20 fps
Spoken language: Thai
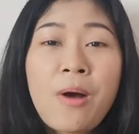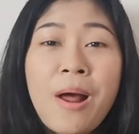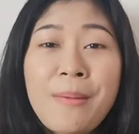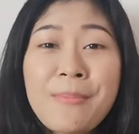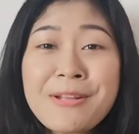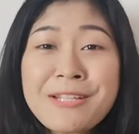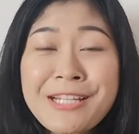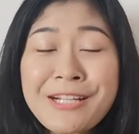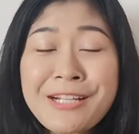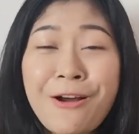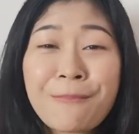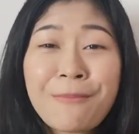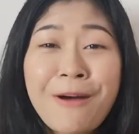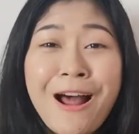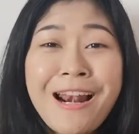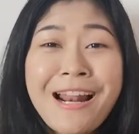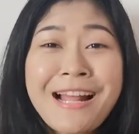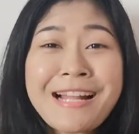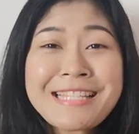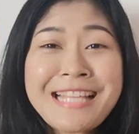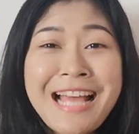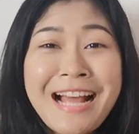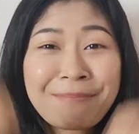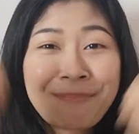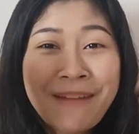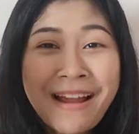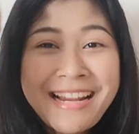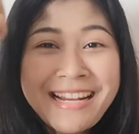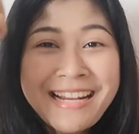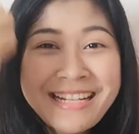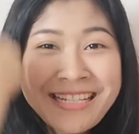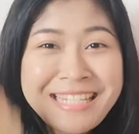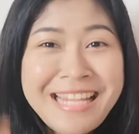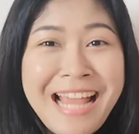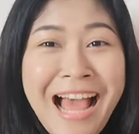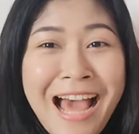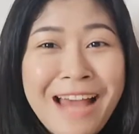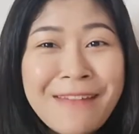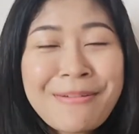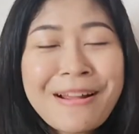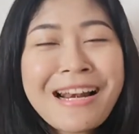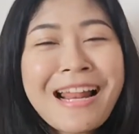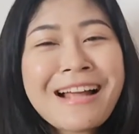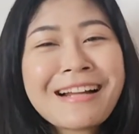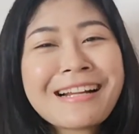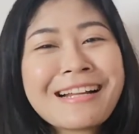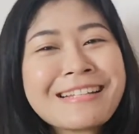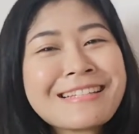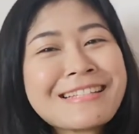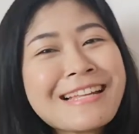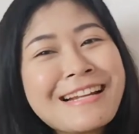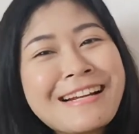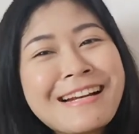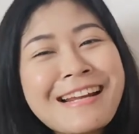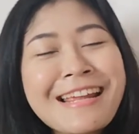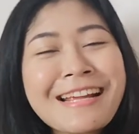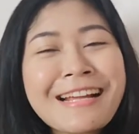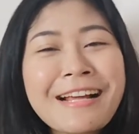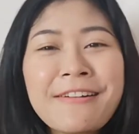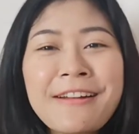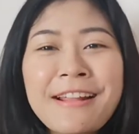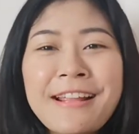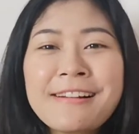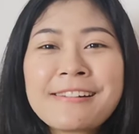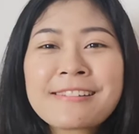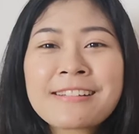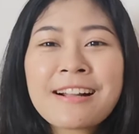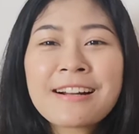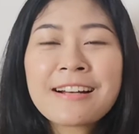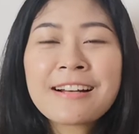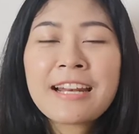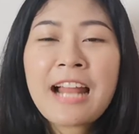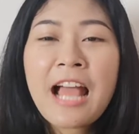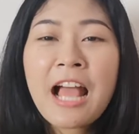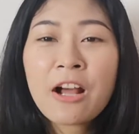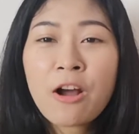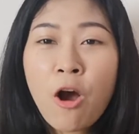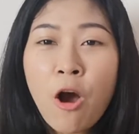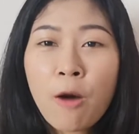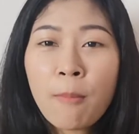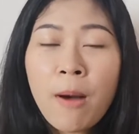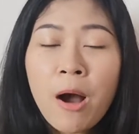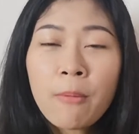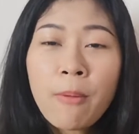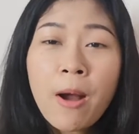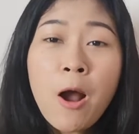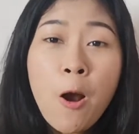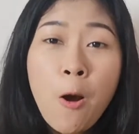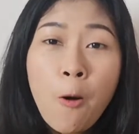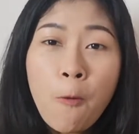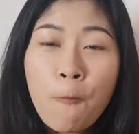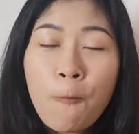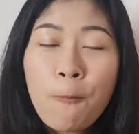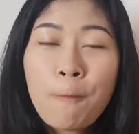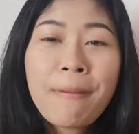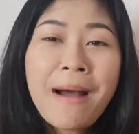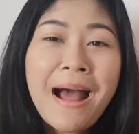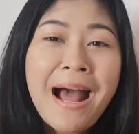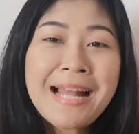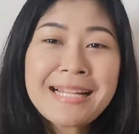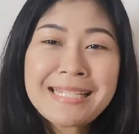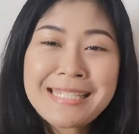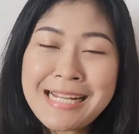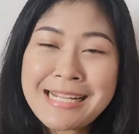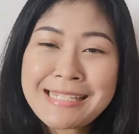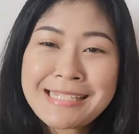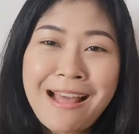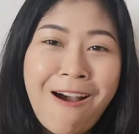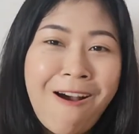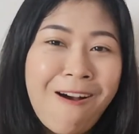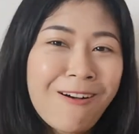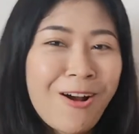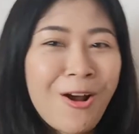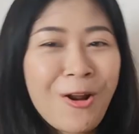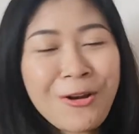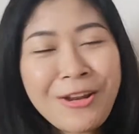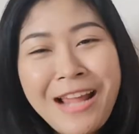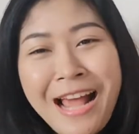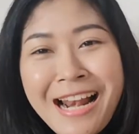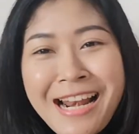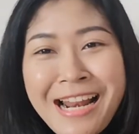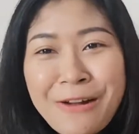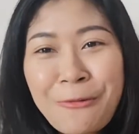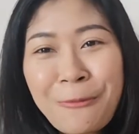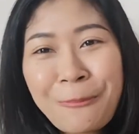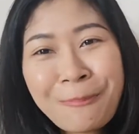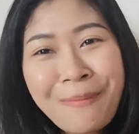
ความรู้สึกของพอหลังจากไปชาร์จพลังกับซีรีส์เกาหลีเรื่องนี้นะ ขอบอกว่าอุป้าจีซอง ขออนุญาตเรียก